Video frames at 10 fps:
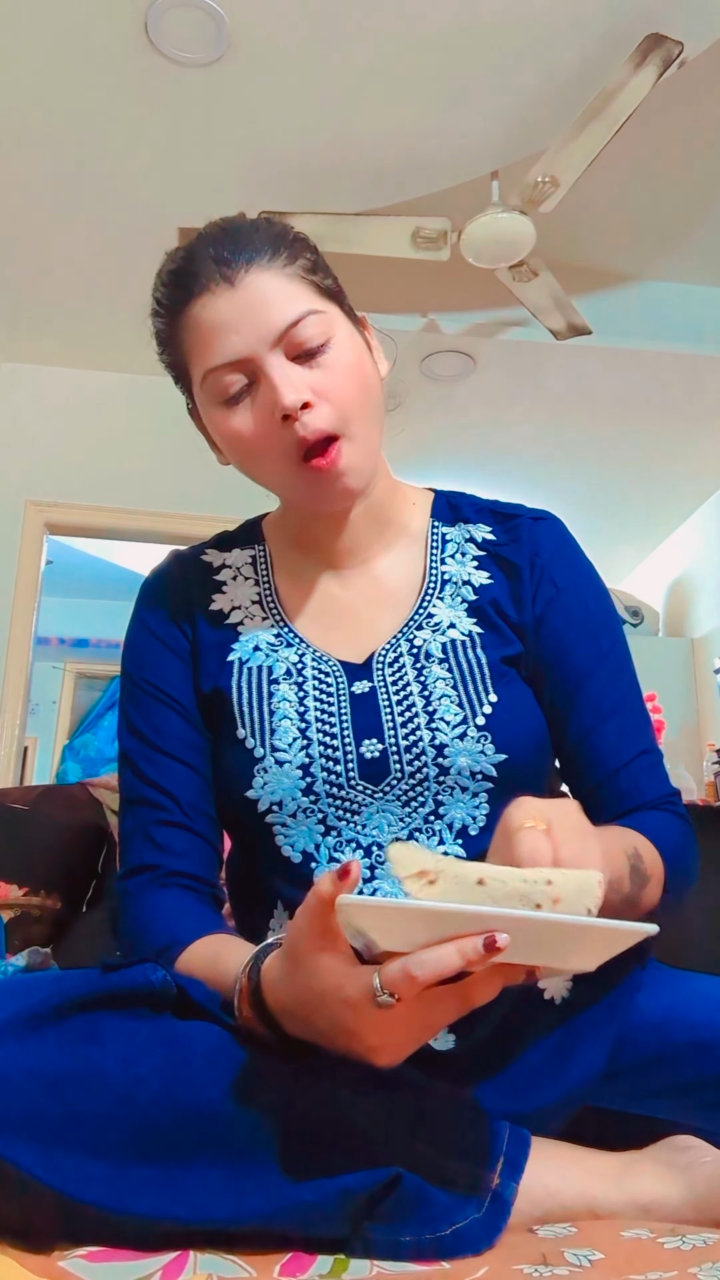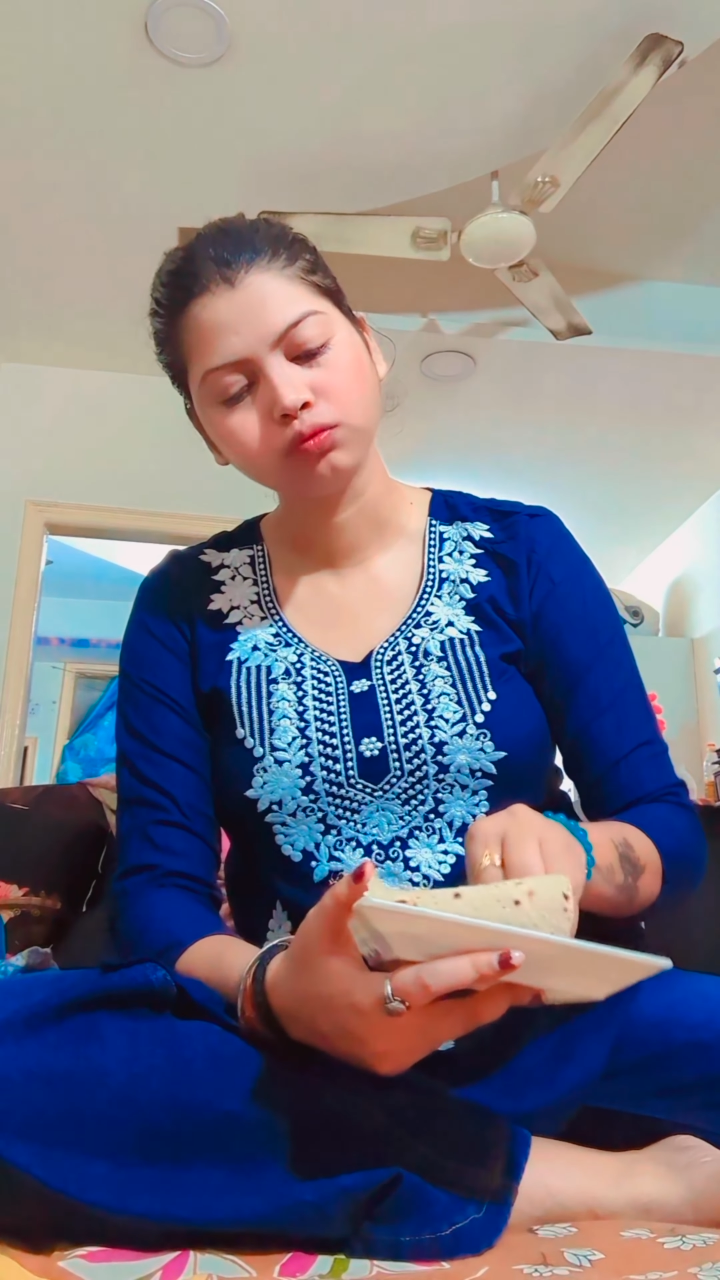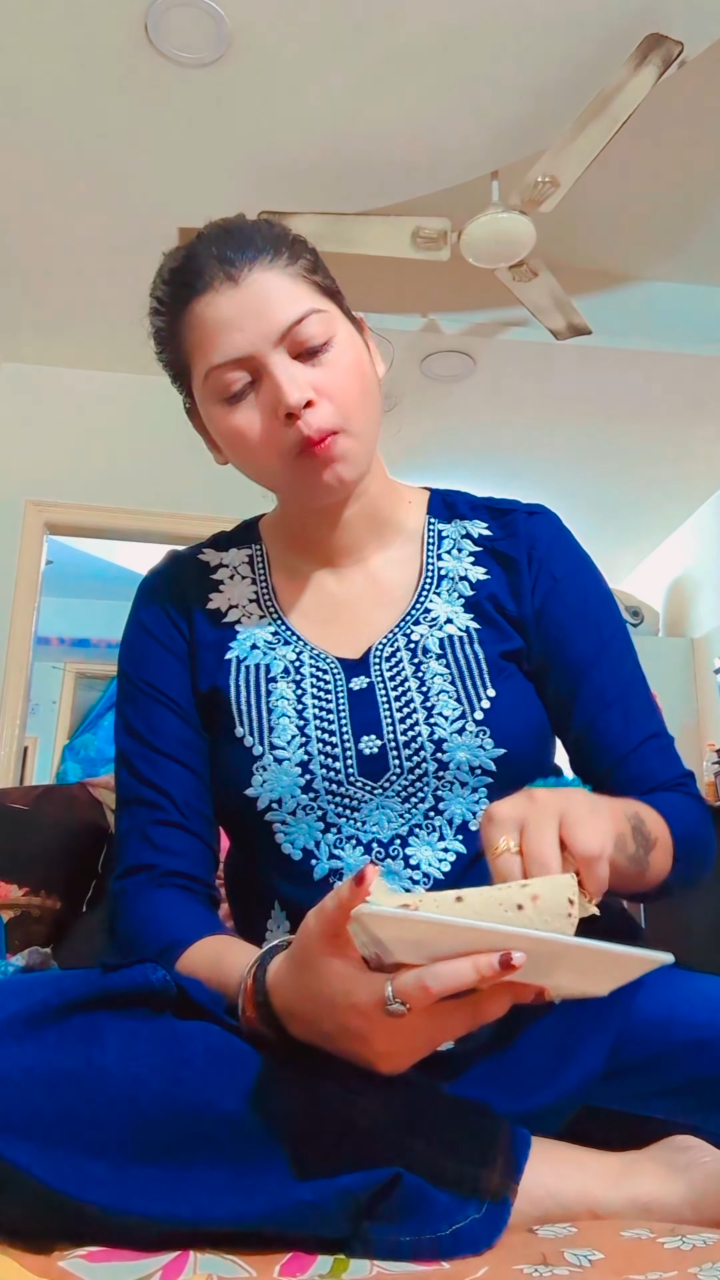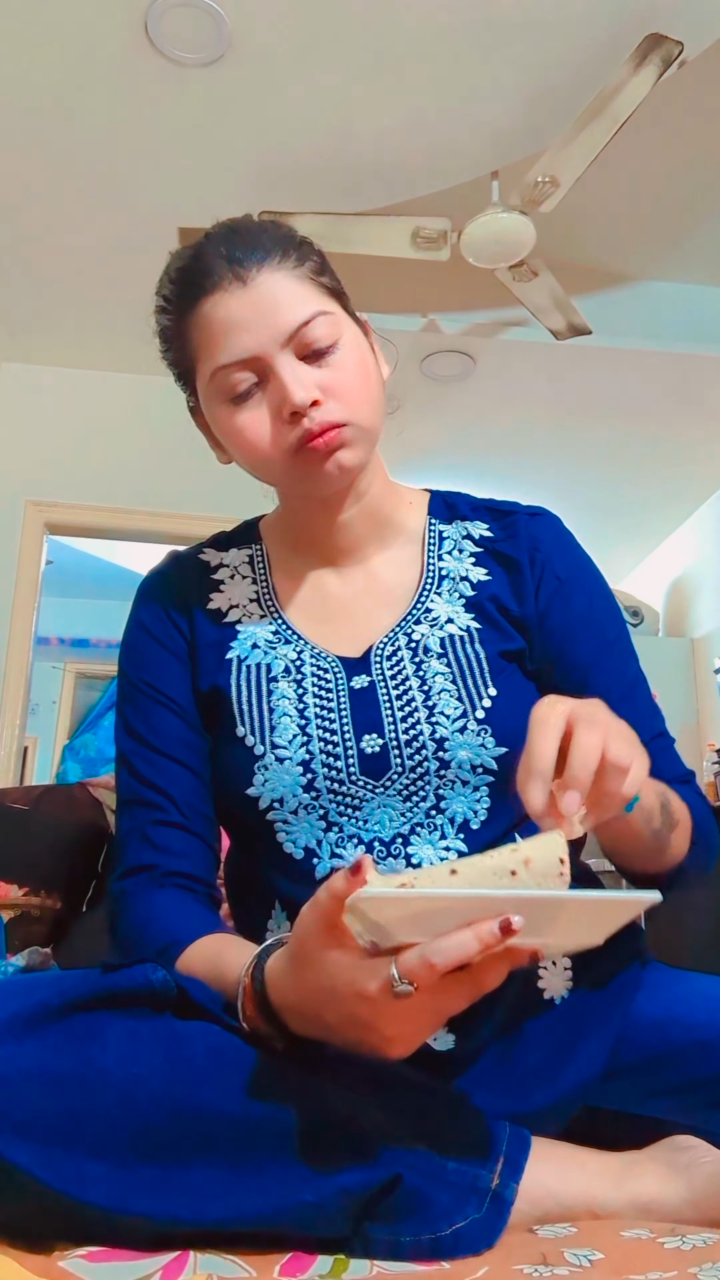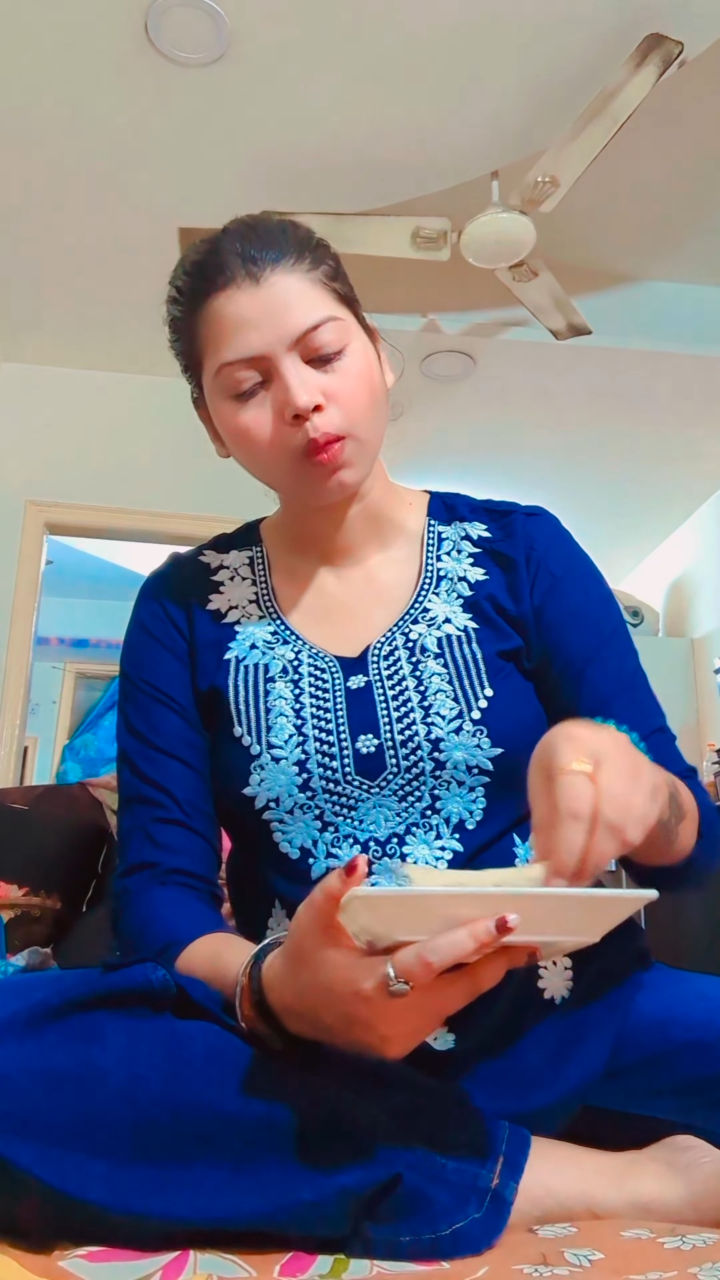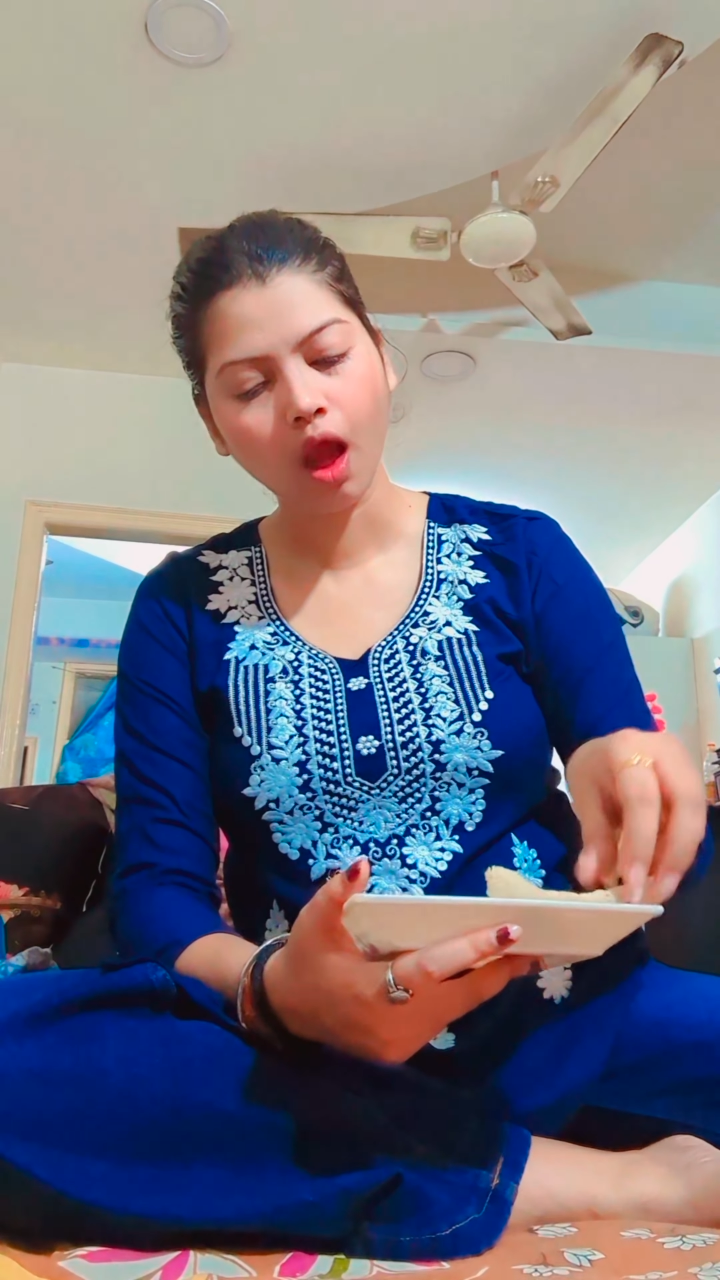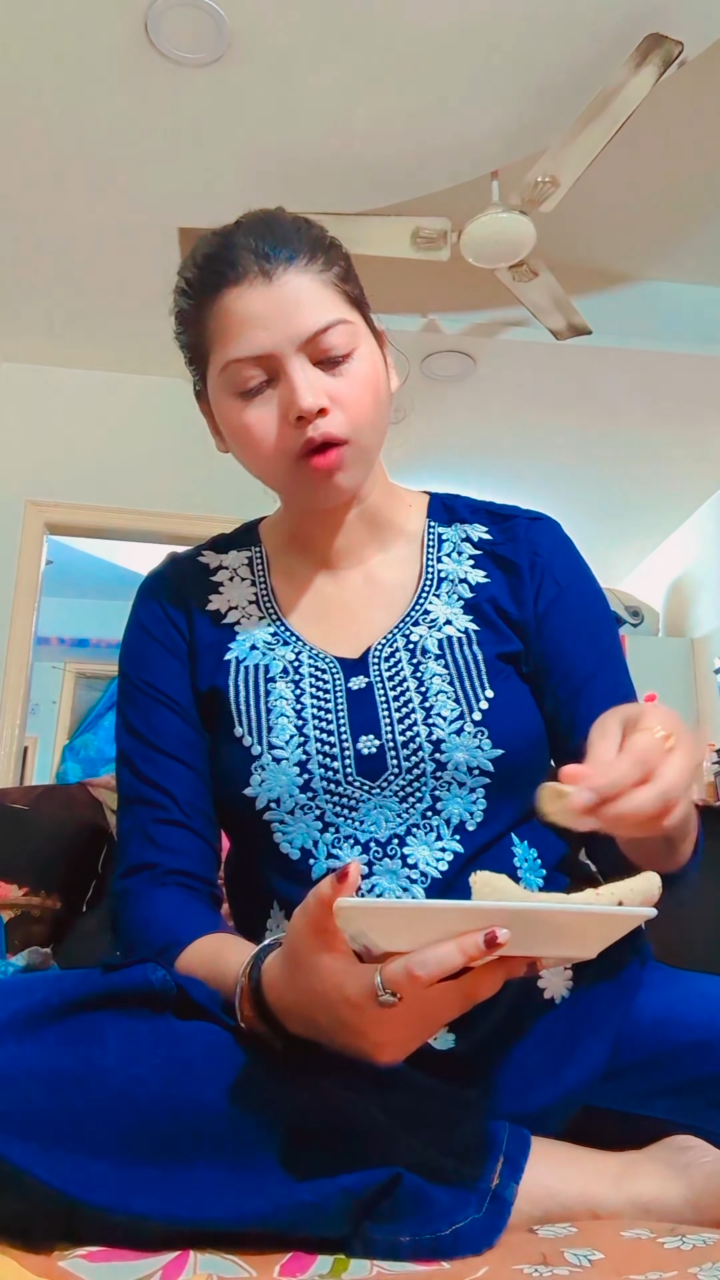सकते हैं एनर्जी